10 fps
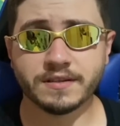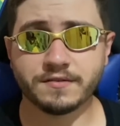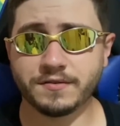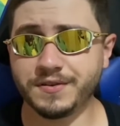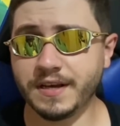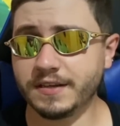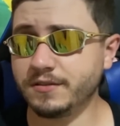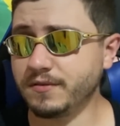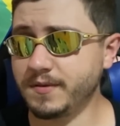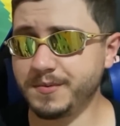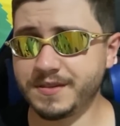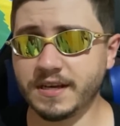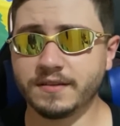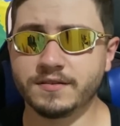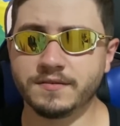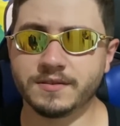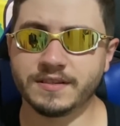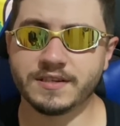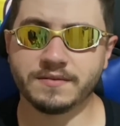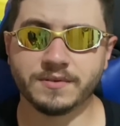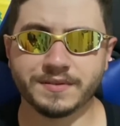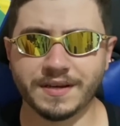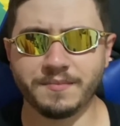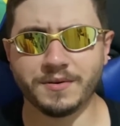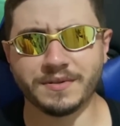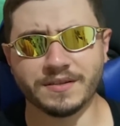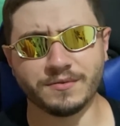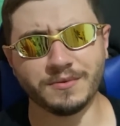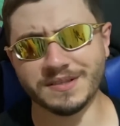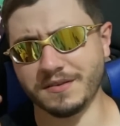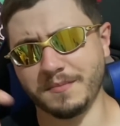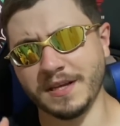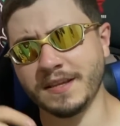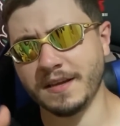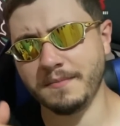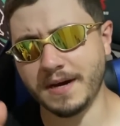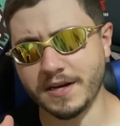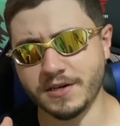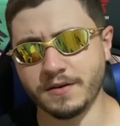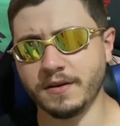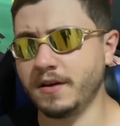na sua cidade, no seu estado, se você já viu esse caminhão nas ruas. Comenta aqui embaixo.